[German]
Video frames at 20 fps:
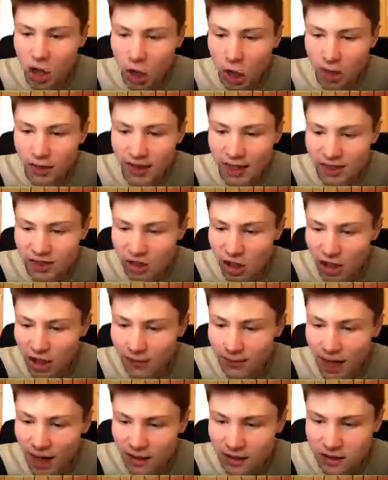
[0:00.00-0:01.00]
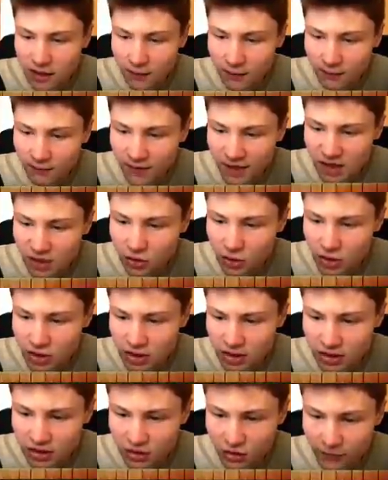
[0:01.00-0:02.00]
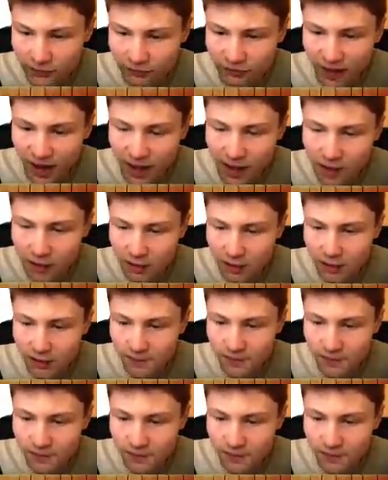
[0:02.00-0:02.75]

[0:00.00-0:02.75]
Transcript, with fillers: Und da ist noch jemand. Was tue ich denn in so einem Fall?